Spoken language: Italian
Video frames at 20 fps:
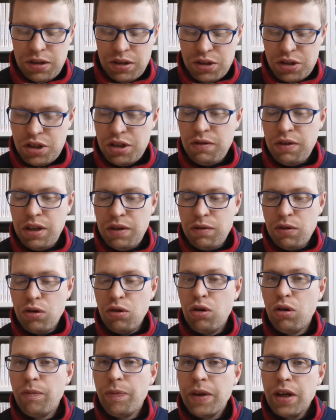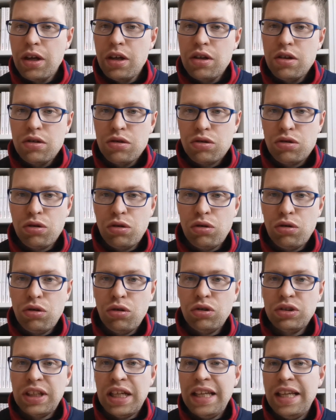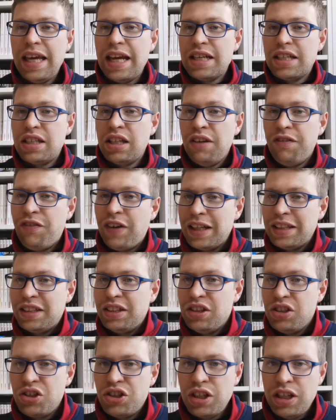ci vivono sono degli esseri fatti di